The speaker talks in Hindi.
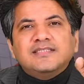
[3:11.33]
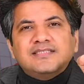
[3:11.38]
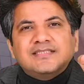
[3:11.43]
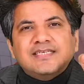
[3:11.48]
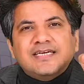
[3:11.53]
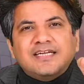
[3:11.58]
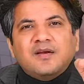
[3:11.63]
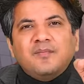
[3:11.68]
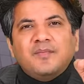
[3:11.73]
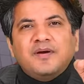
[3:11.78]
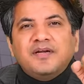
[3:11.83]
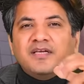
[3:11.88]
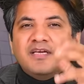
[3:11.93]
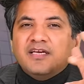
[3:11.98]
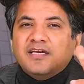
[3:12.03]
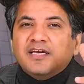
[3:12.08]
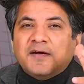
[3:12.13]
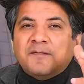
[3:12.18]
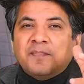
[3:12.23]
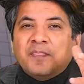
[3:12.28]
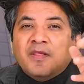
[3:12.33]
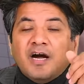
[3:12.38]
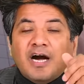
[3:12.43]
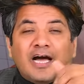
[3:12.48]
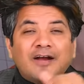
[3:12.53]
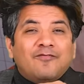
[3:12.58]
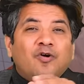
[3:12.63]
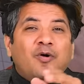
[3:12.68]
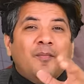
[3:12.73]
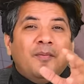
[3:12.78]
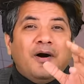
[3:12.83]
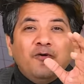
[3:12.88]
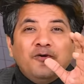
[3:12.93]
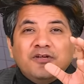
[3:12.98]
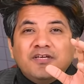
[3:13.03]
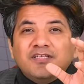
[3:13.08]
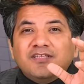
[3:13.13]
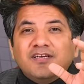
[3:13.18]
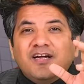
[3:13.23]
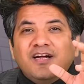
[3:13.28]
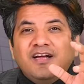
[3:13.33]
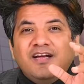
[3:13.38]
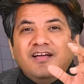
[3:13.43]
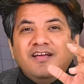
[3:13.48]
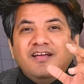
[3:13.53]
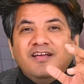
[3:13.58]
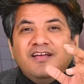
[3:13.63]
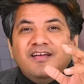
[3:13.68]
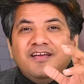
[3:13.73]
सेटलमेंट की है और वो अमाउंट कितना है